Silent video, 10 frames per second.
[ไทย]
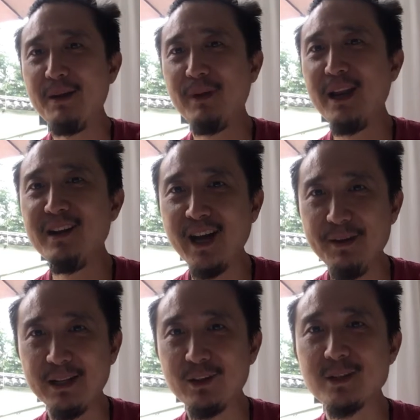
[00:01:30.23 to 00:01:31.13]
มันเหนื่อย
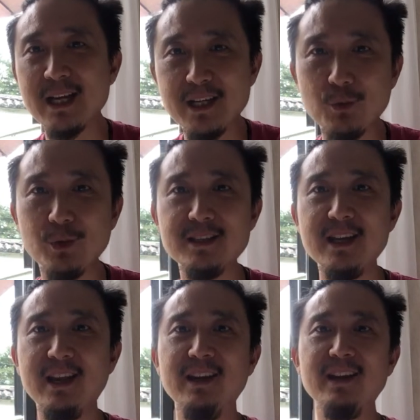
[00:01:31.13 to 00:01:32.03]
มันต้องใจสู้จริ
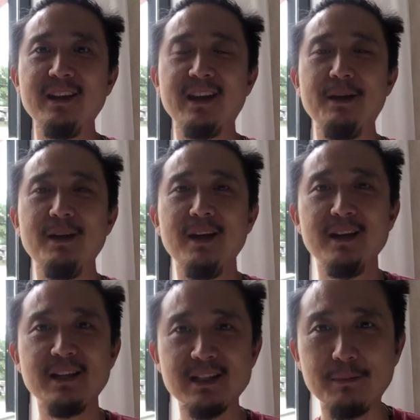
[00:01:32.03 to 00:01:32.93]
งๆนะครับ
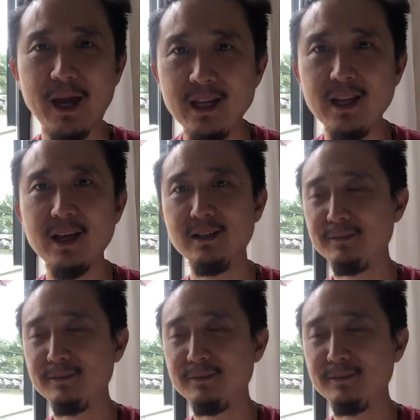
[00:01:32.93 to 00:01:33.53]
แต่สมัยนี้